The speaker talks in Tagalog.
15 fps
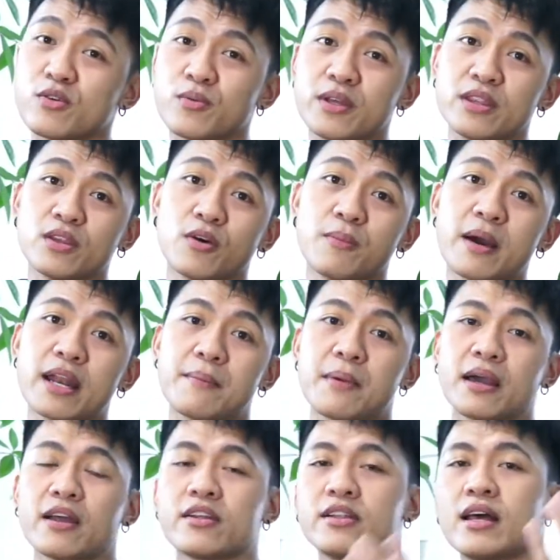yung window para
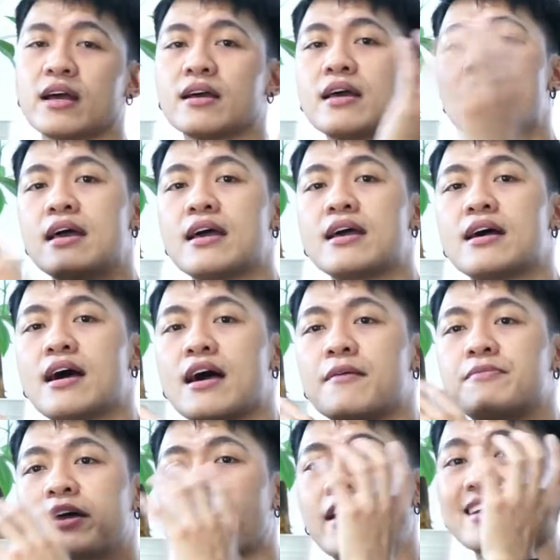magkaroon ng um,
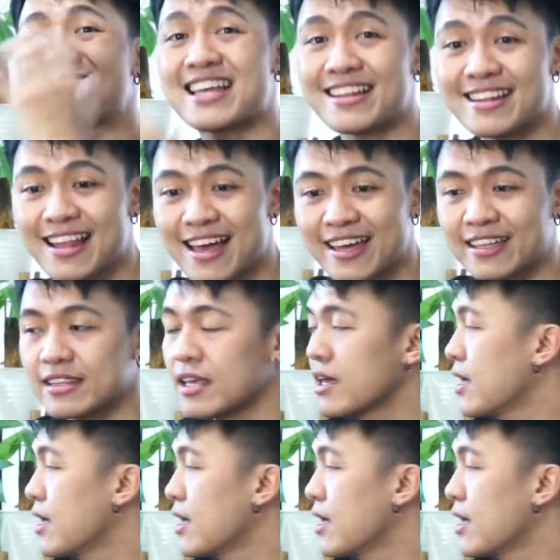direct sunlight.